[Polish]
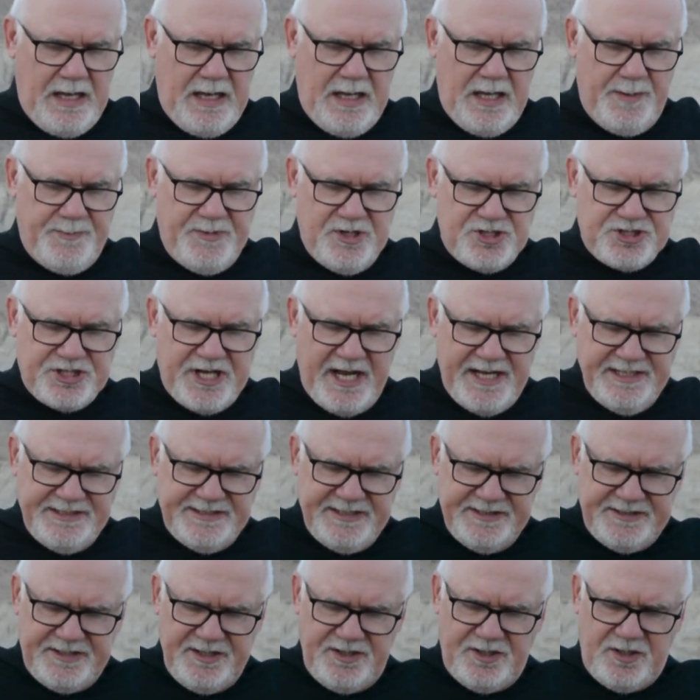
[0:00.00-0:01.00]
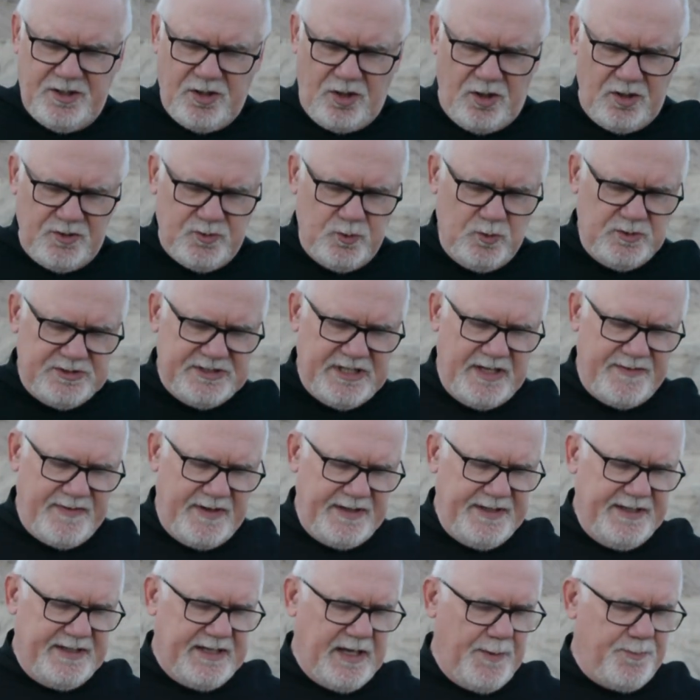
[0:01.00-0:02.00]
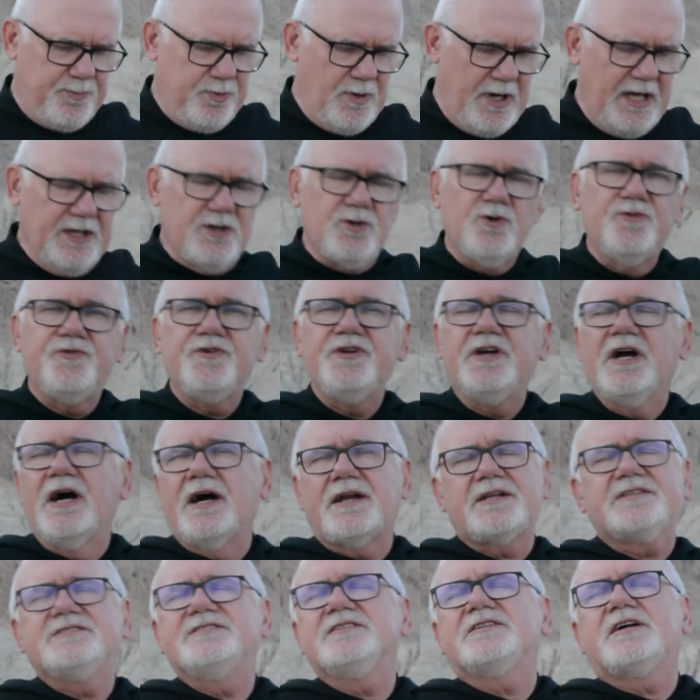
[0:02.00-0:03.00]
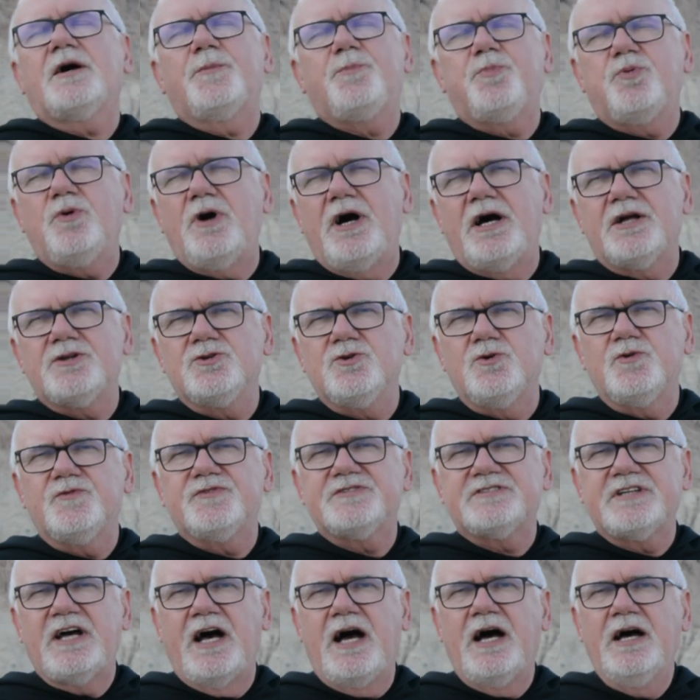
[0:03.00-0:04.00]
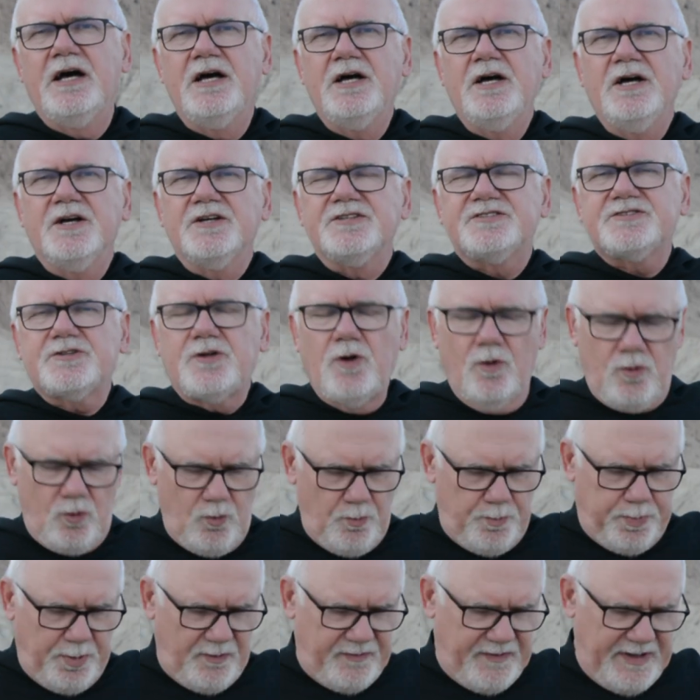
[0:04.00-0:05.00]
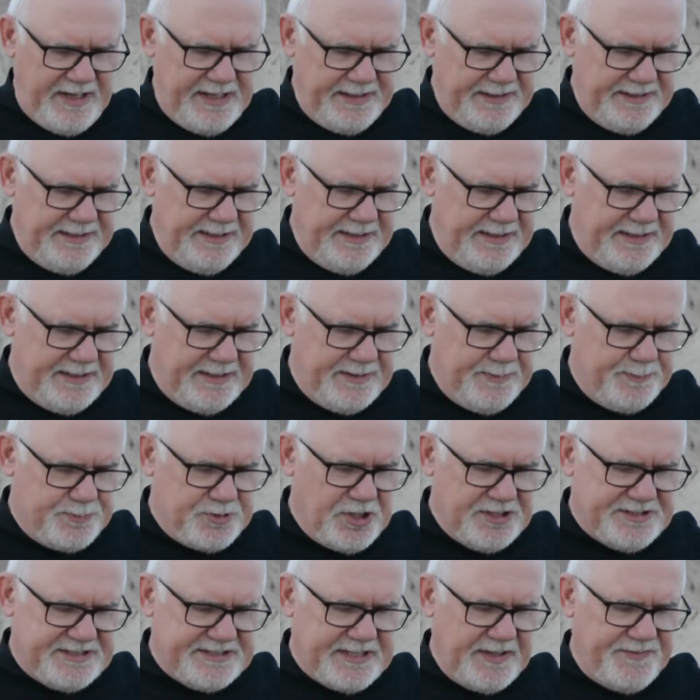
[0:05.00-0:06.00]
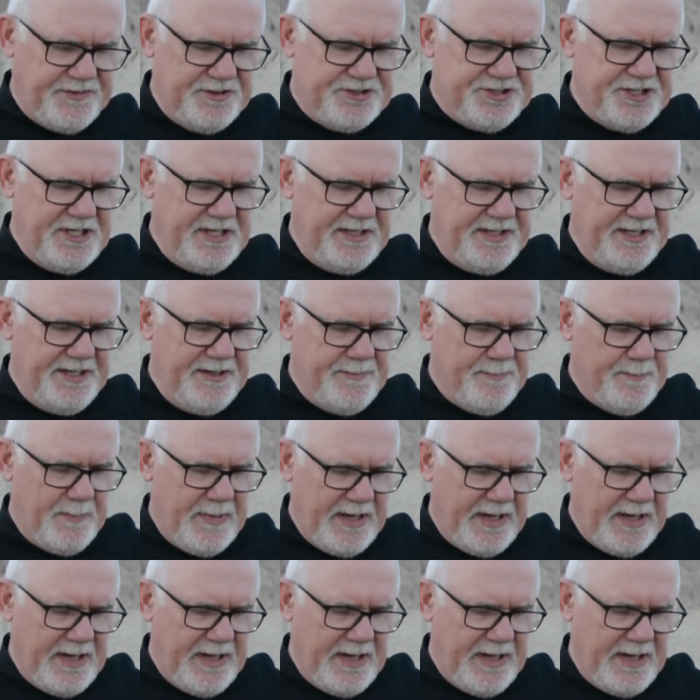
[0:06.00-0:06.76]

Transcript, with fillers: E, mieszkańcy tych grot uznawali kapłanów i arcykapłanów za skorumpowanych przedstawicieli